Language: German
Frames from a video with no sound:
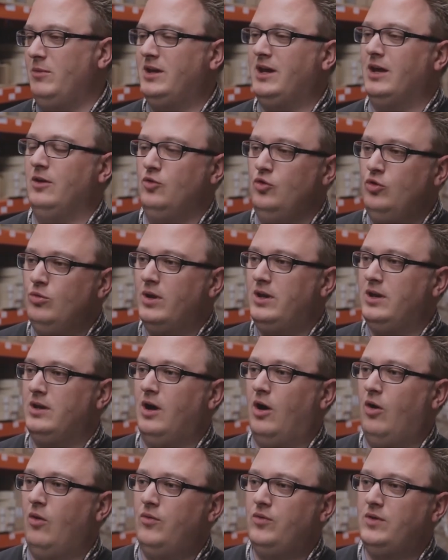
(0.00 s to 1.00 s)
Ich kann über
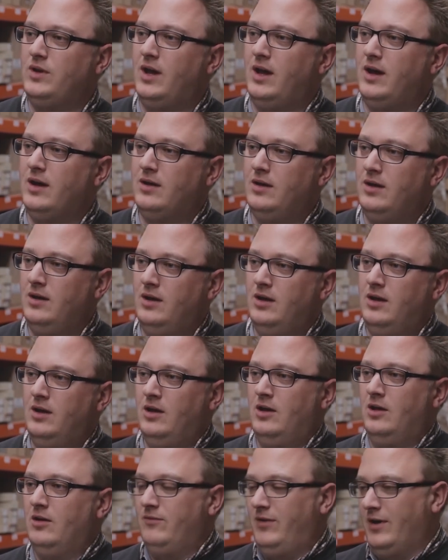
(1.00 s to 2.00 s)
den Auftrag
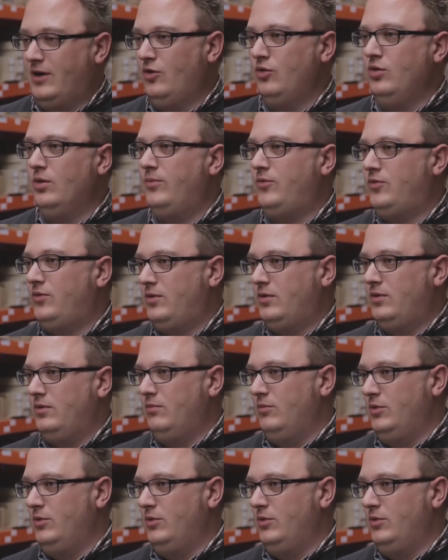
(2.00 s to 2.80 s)
verknüpft